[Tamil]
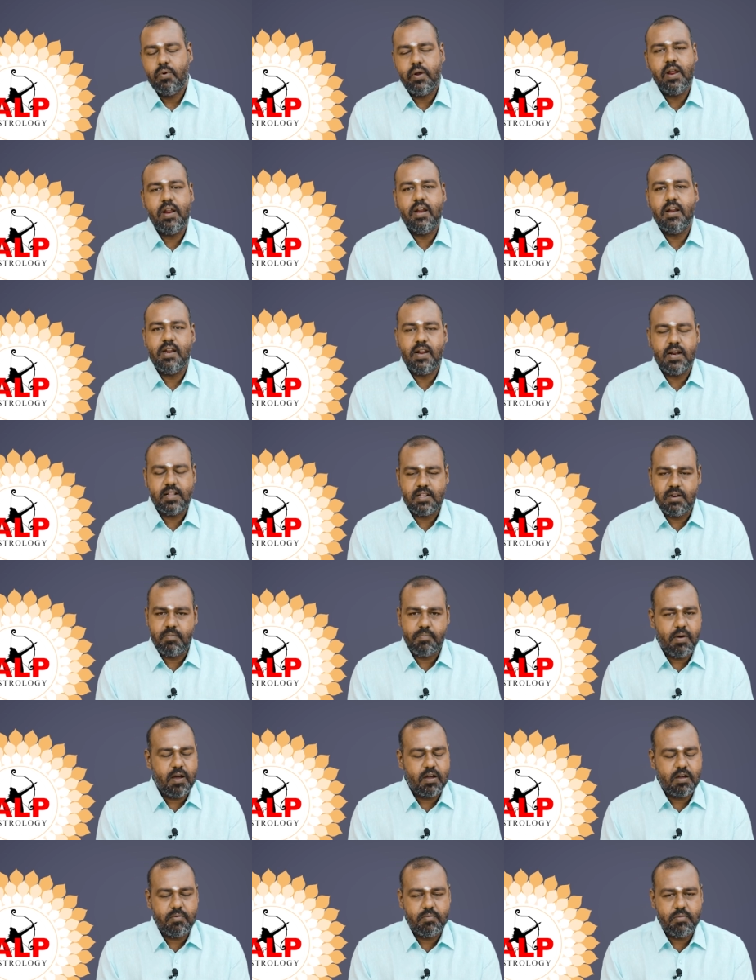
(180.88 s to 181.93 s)
ஒரே நேரத்தில்
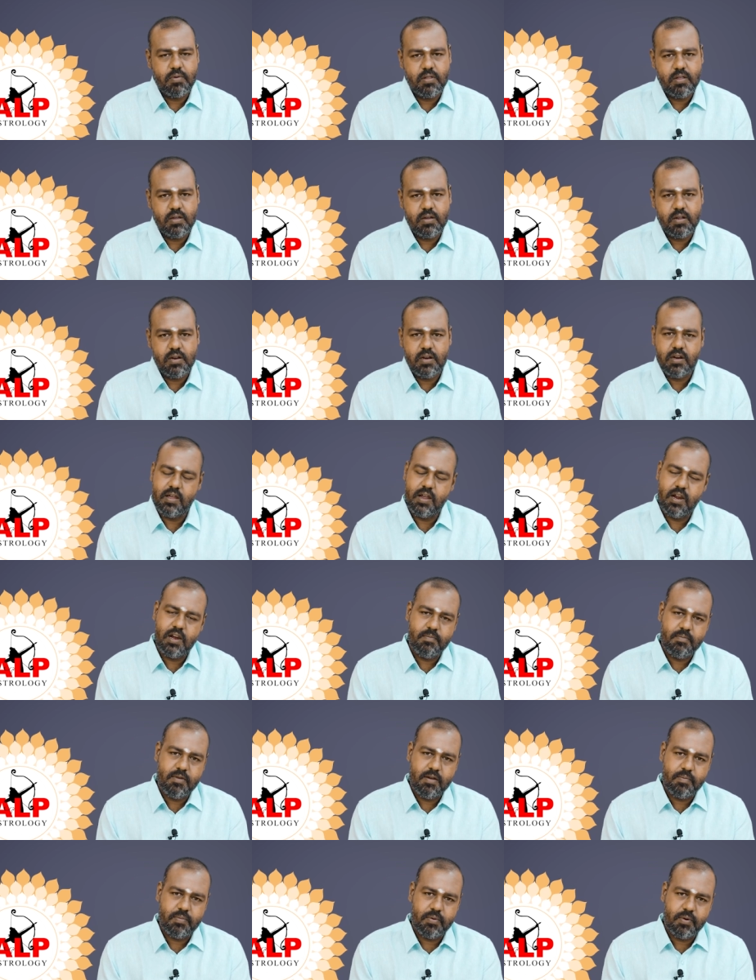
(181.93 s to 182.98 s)
பார்க்கும்போது இன்னும்
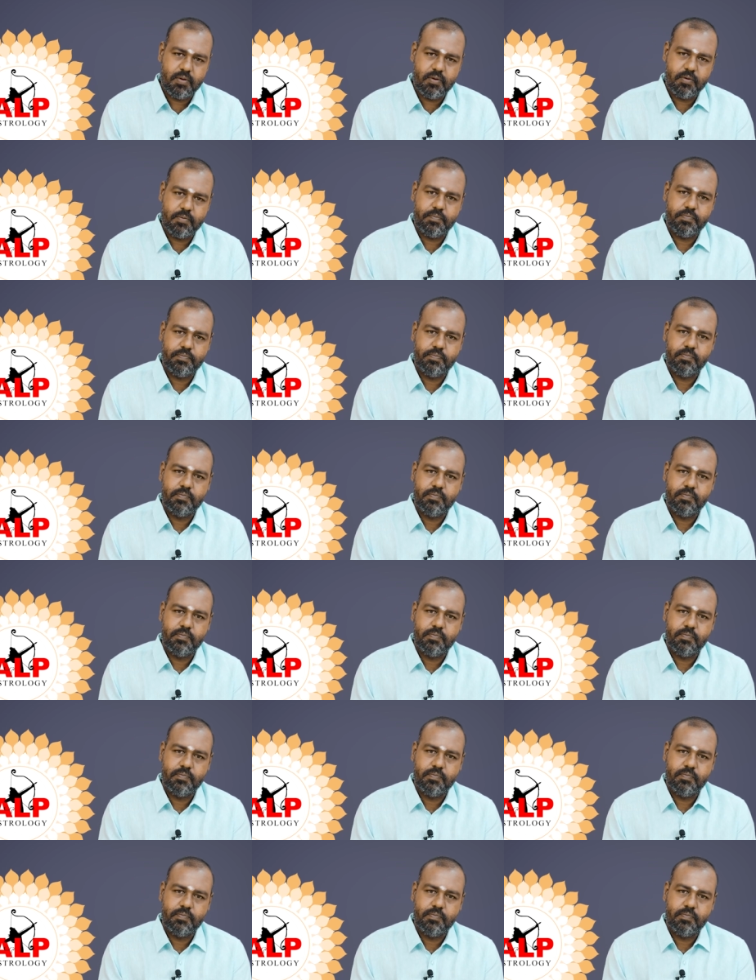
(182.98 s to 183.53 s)
எளிமையாக புரியும்